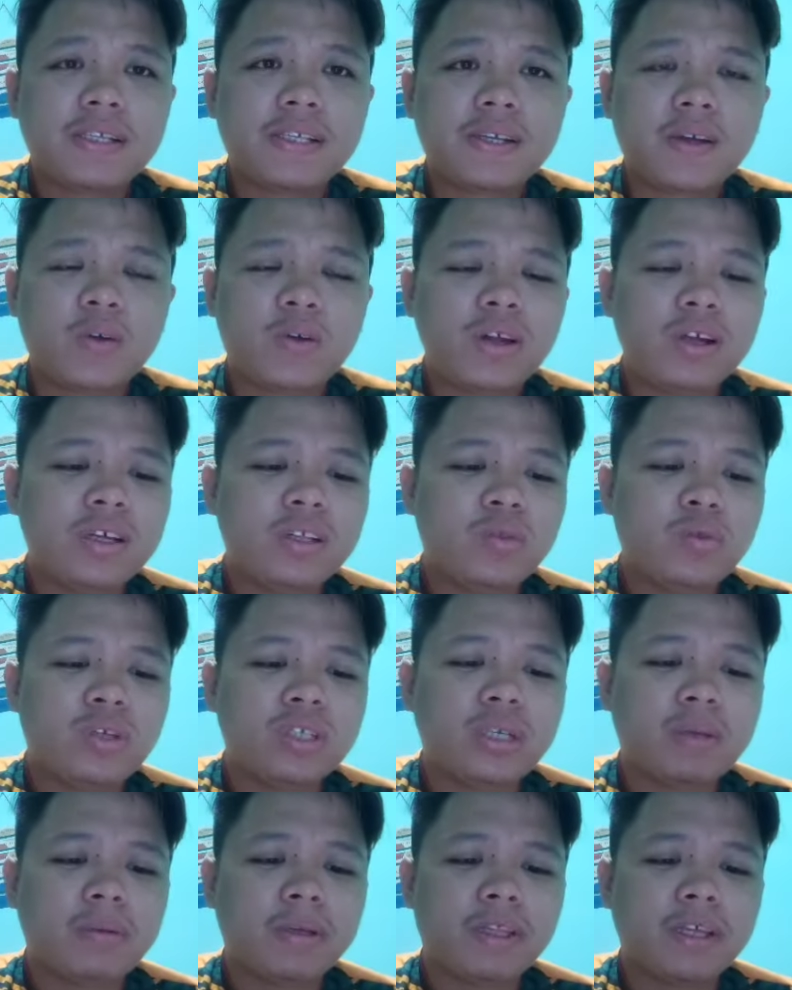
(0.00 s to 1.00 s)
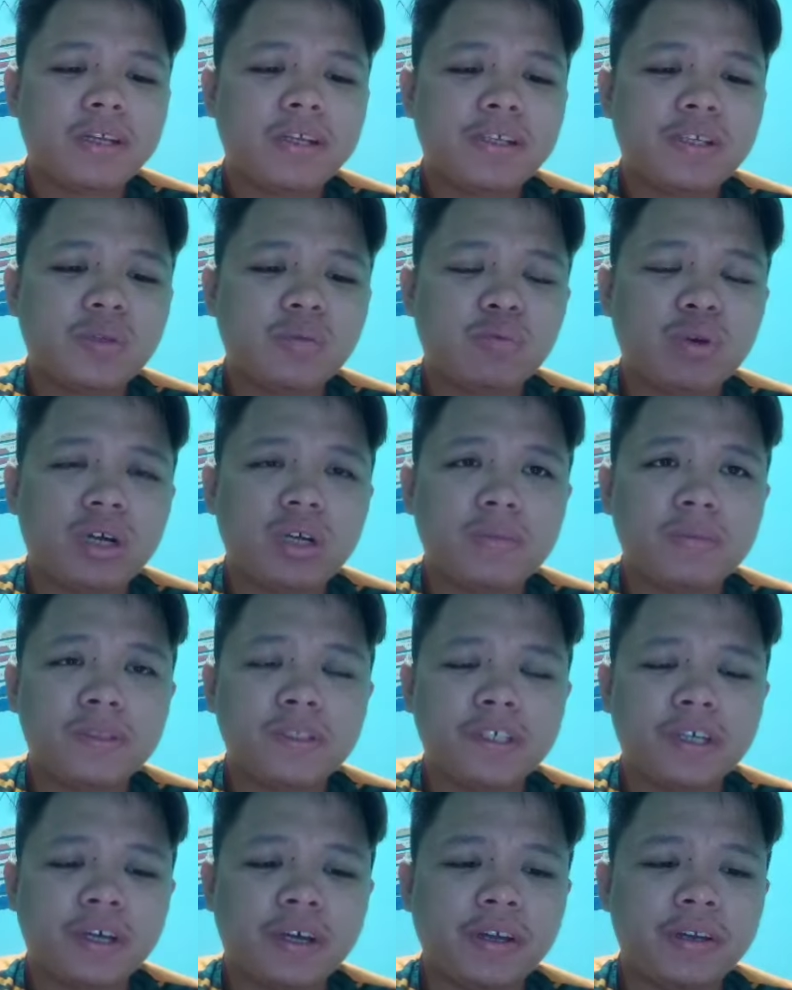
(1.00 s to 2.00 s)
seorang ketua jabatan sebuah
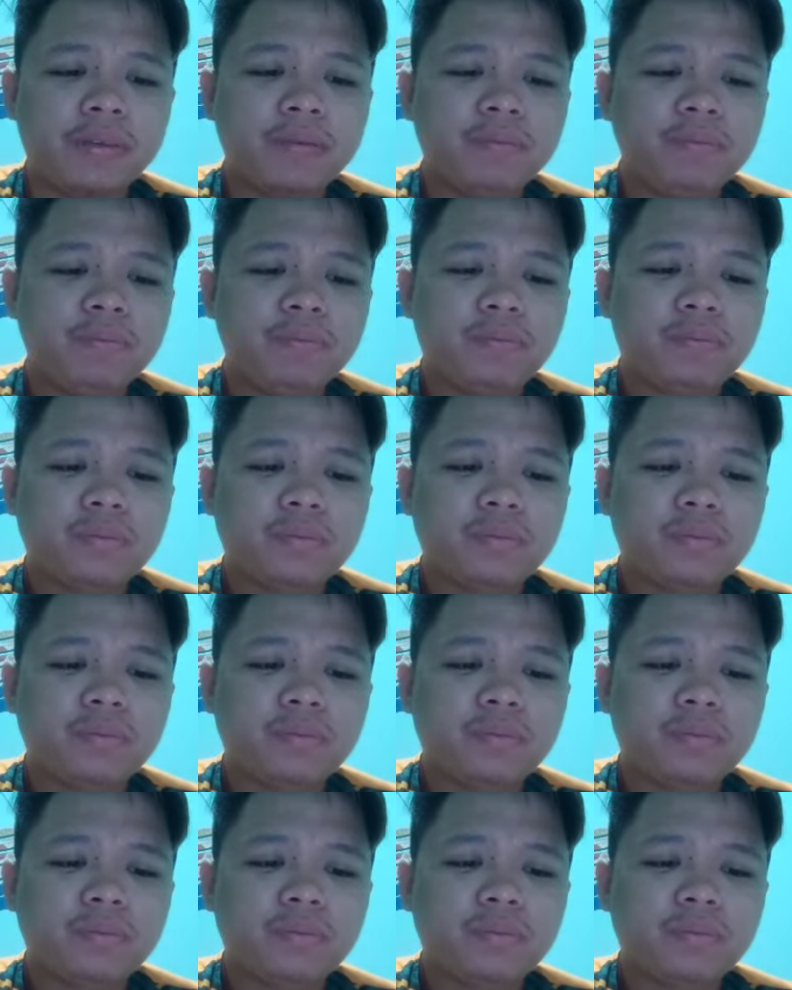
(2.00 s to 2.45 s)
kementerian